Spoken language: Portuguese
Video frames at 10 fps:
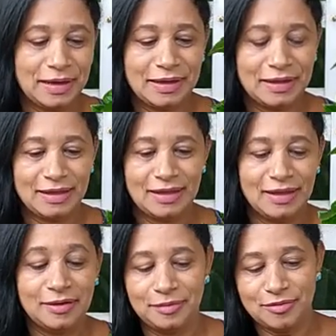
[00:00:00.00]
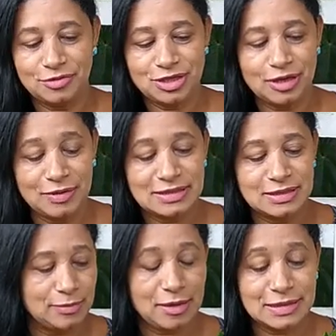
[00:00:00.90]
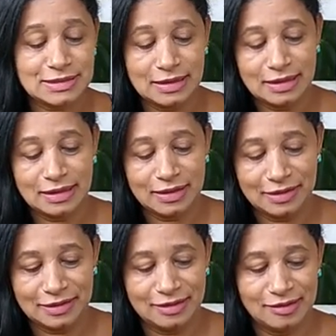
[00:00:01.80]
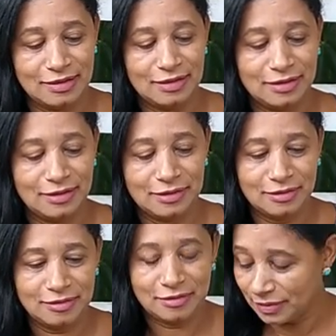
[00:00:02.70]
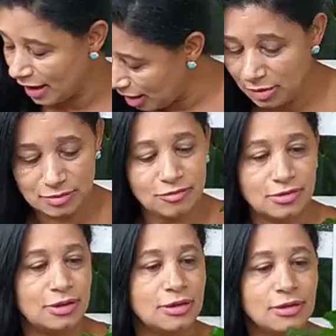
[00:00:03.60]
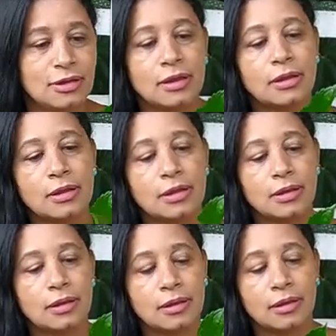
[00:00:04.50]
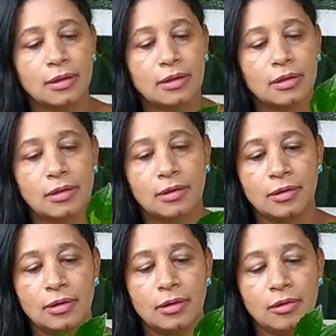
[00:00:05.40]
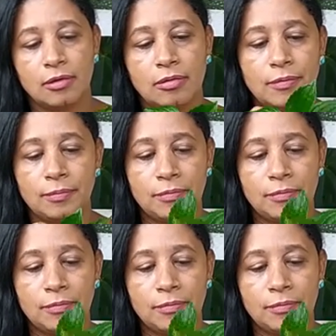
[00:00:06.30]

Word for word: uma parte de terra vegetal e uma parte de adubo orgânico essa mistura é leve,